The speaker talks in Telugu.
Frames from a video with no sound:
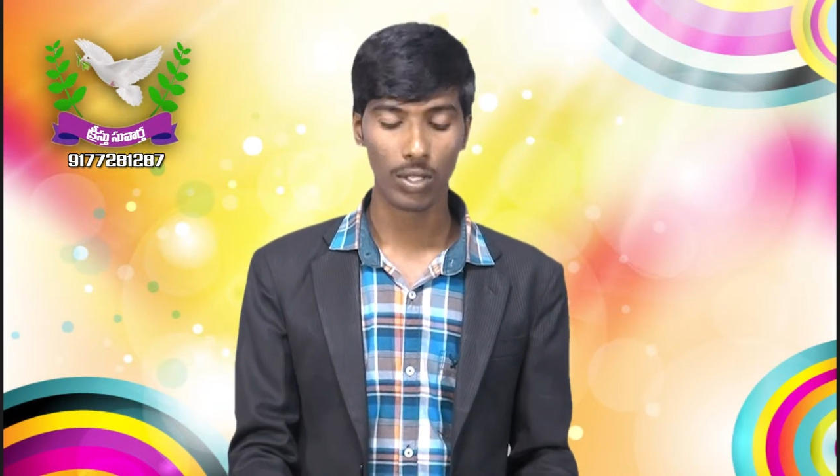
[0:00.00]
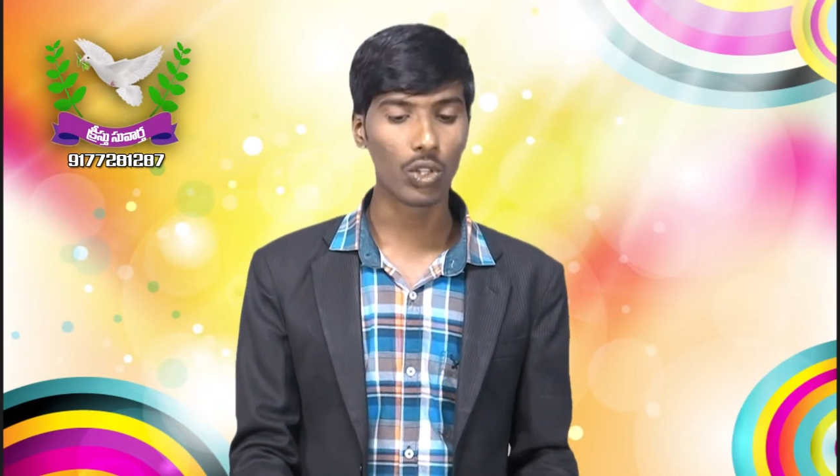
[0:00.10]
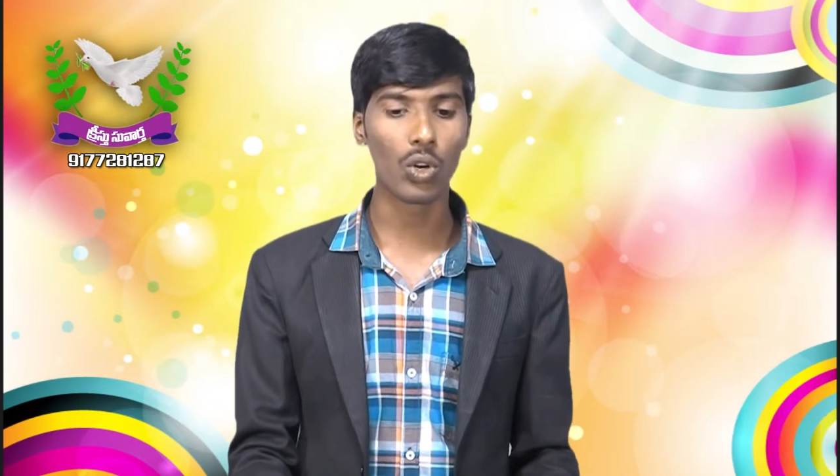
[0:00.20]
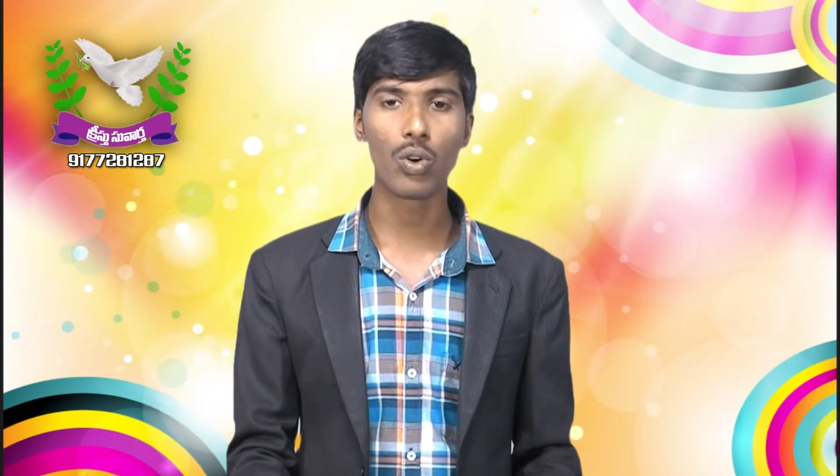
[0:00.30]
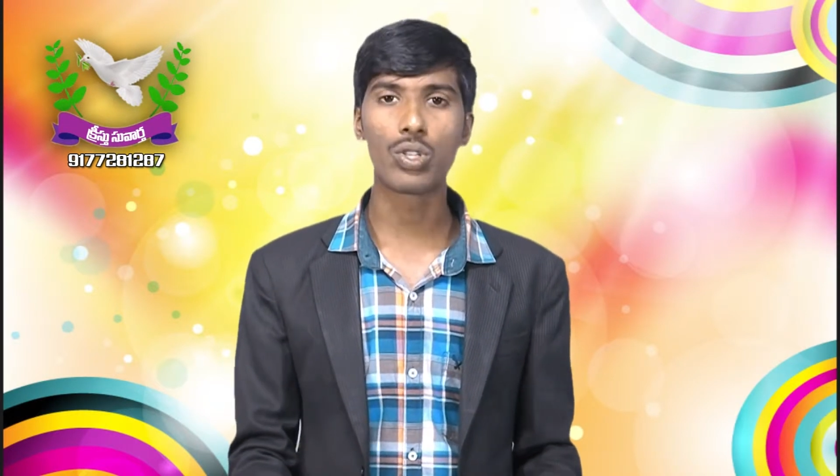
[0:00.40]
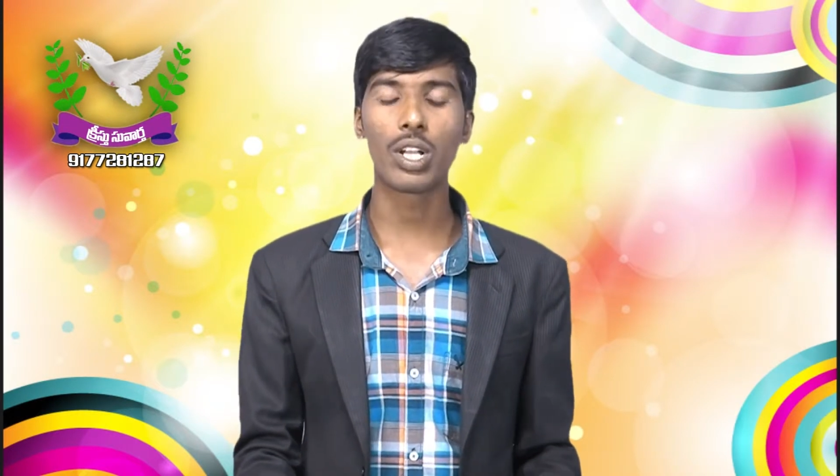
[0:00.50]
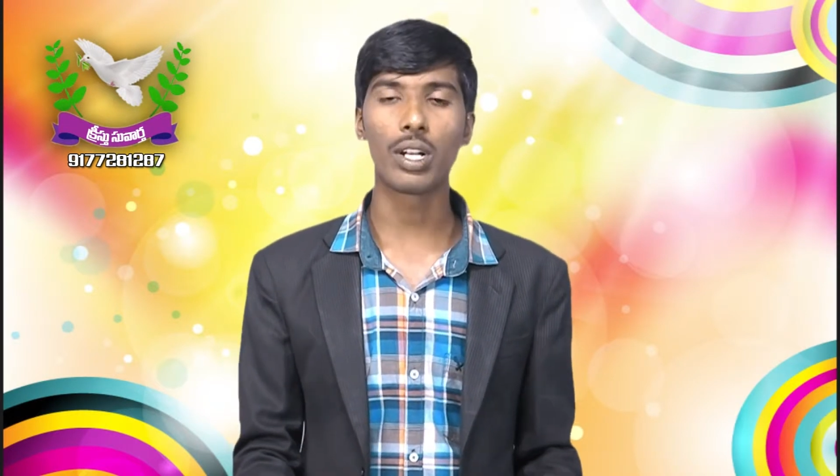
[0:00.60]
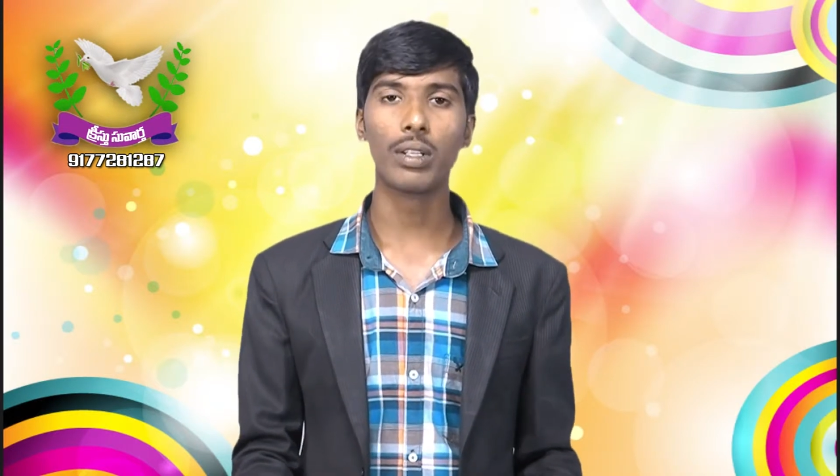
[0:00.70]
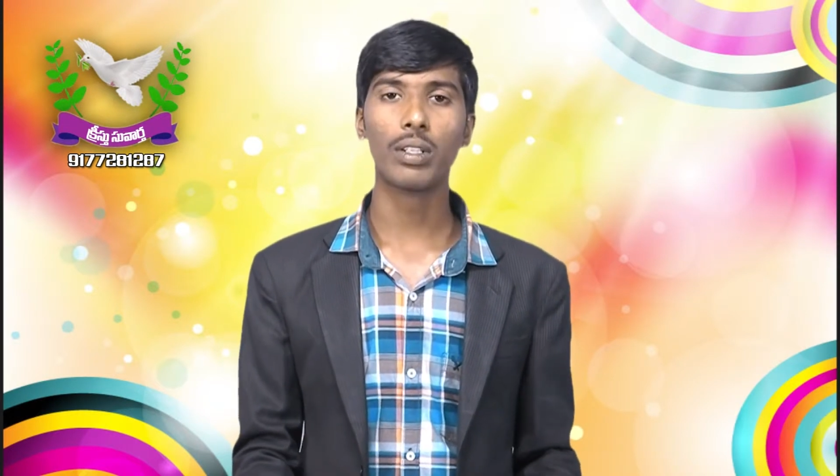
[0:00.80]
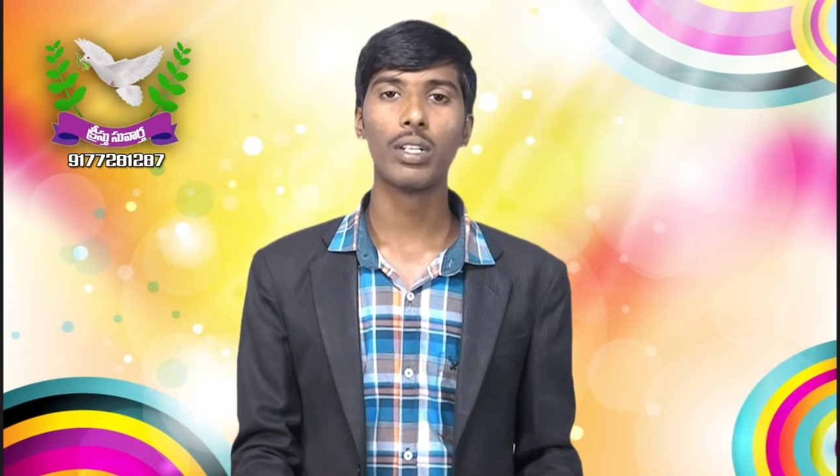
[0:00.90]
ఇద్దరు
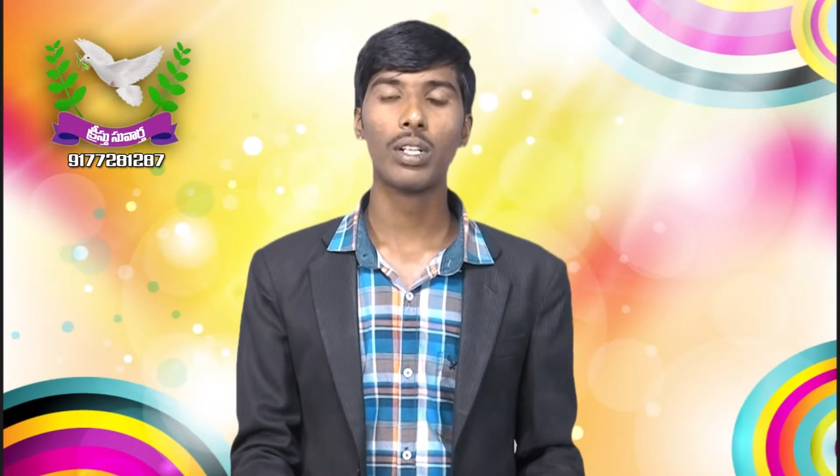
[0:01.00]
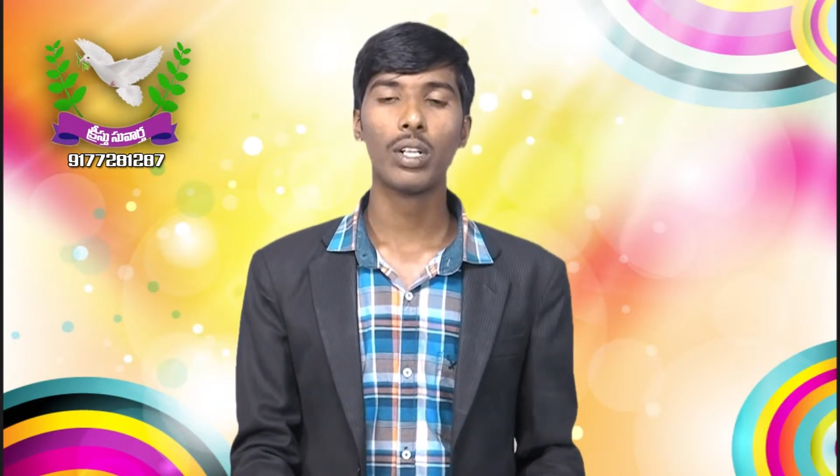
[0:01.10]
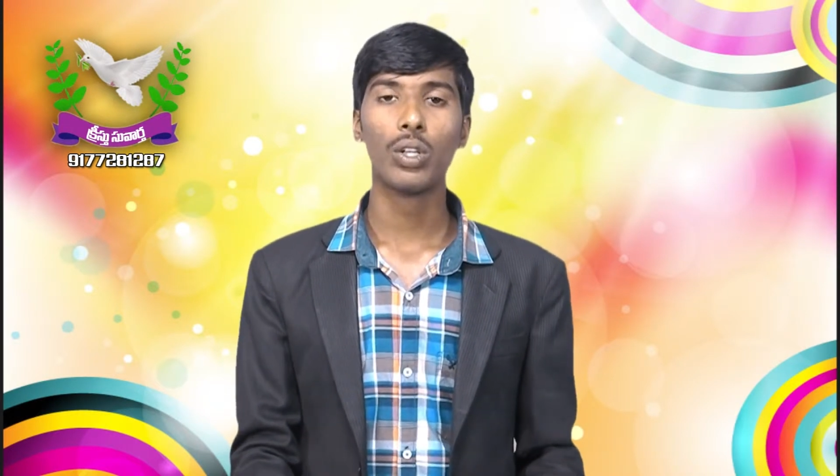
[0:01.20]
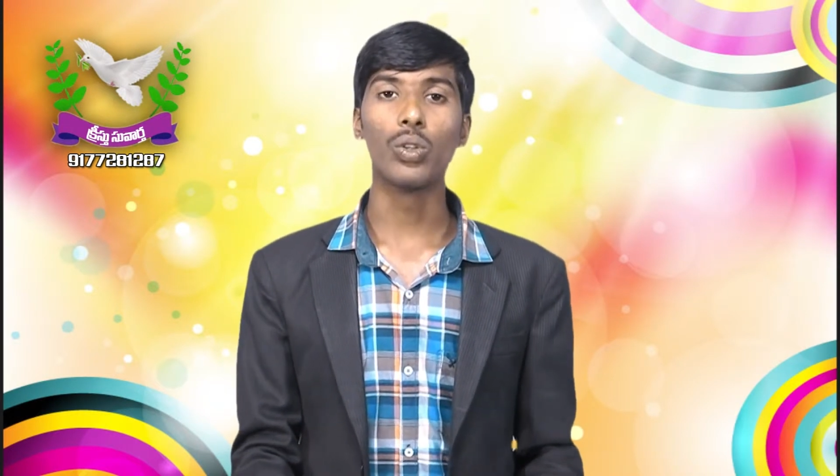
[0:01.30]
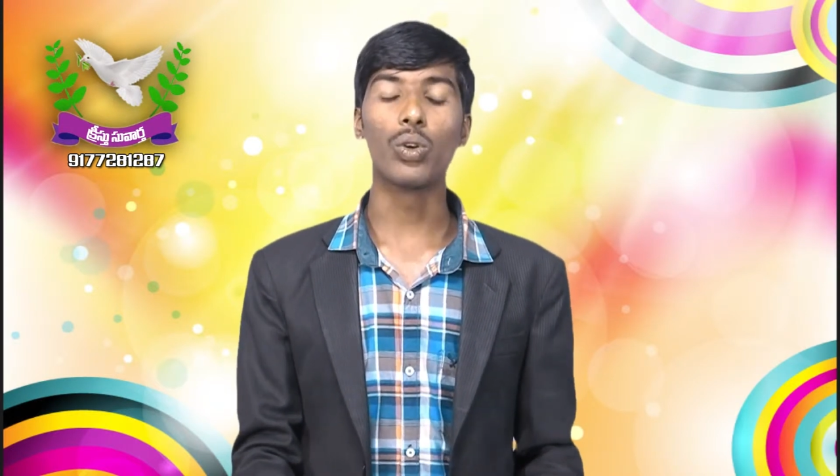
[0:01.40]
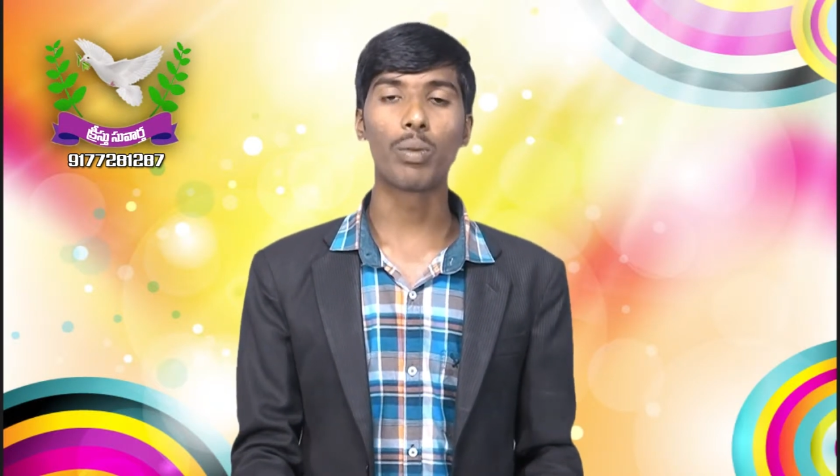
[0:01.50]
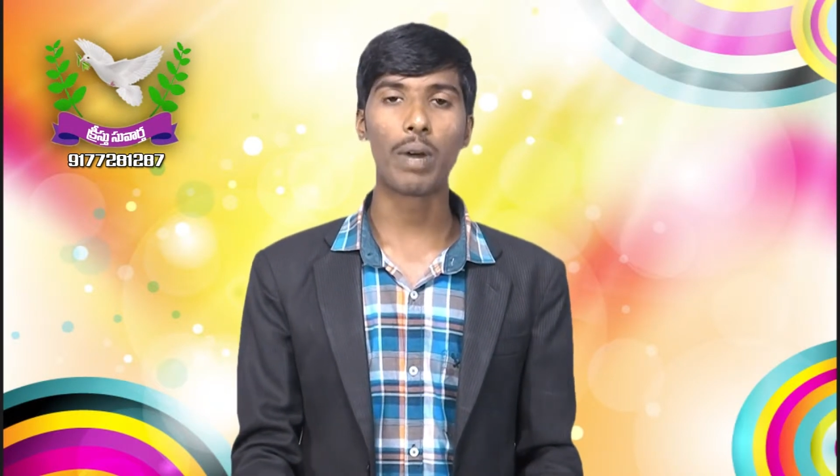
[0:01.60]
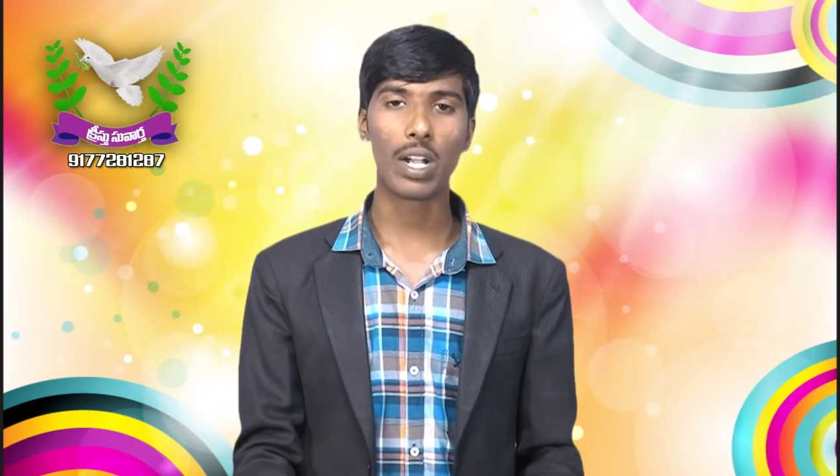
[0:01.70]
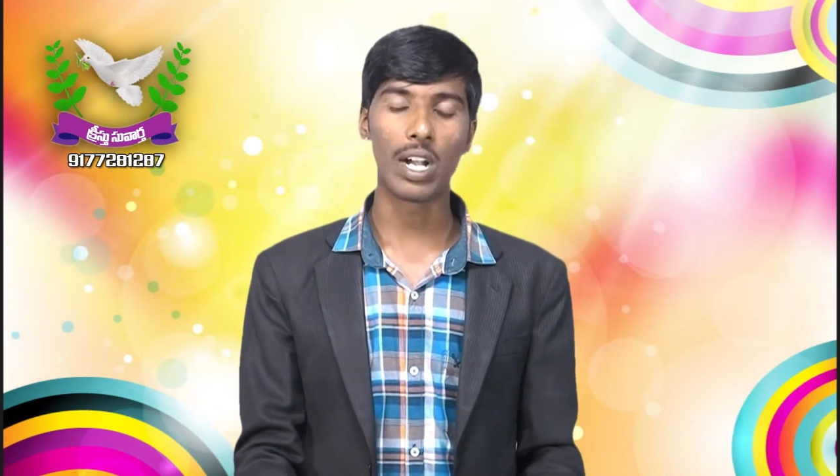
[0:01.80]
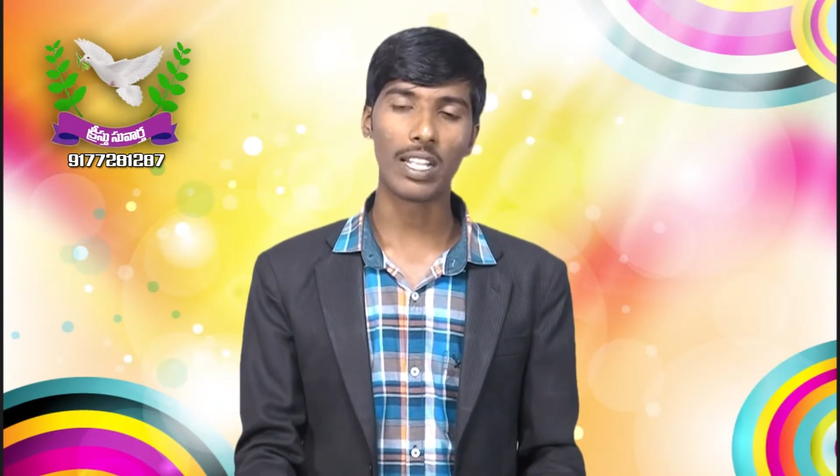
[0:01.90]
వచ్చారు దూత
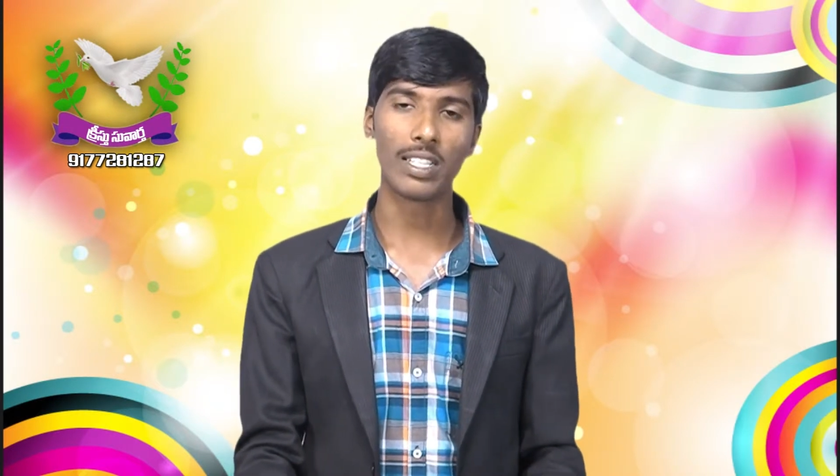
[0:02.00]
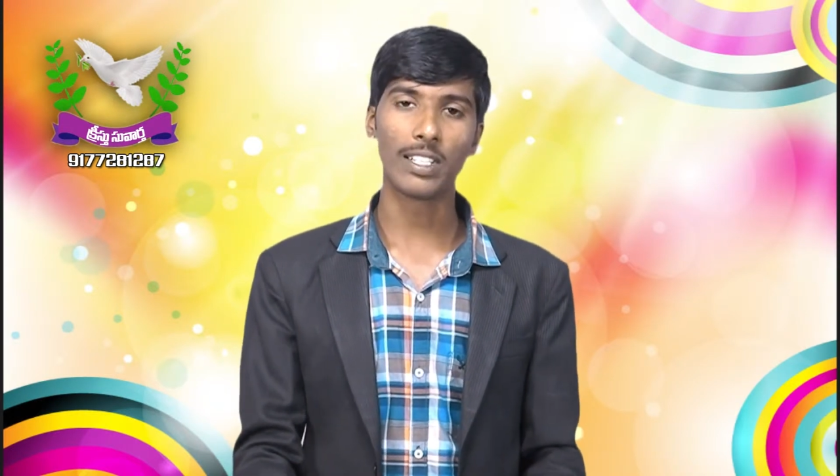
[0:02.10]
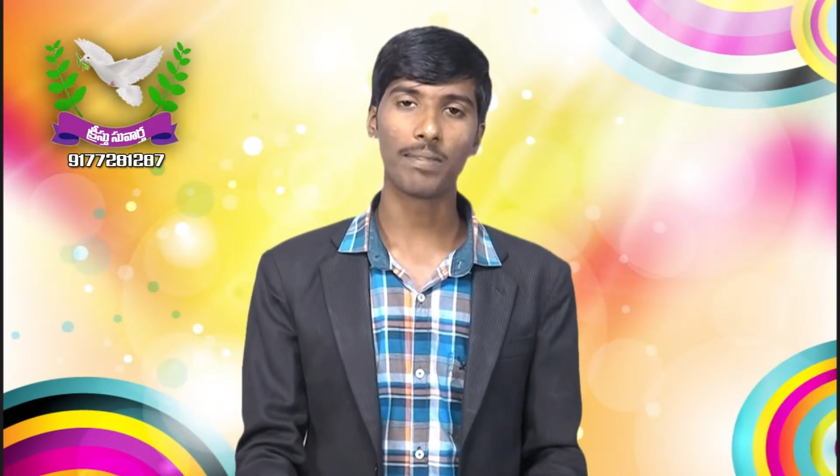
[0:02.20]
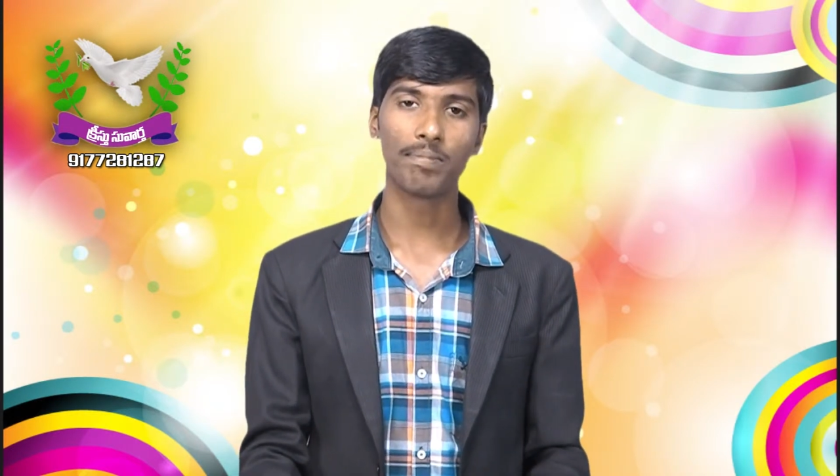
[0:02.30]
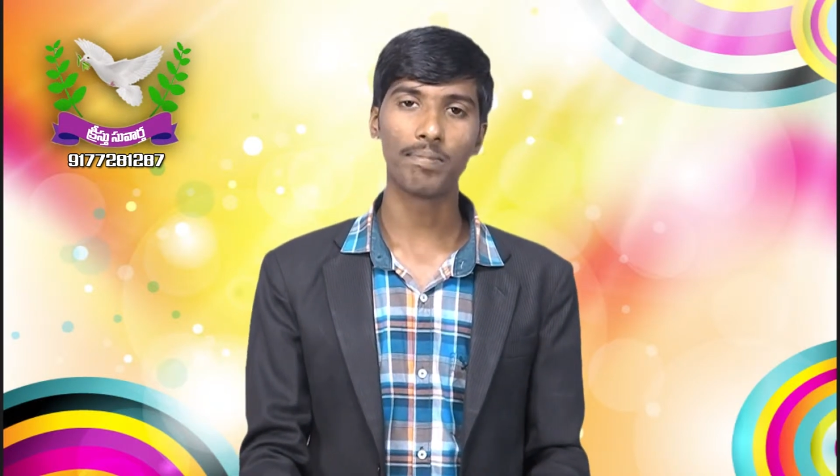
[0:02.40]
మాట్లాడింది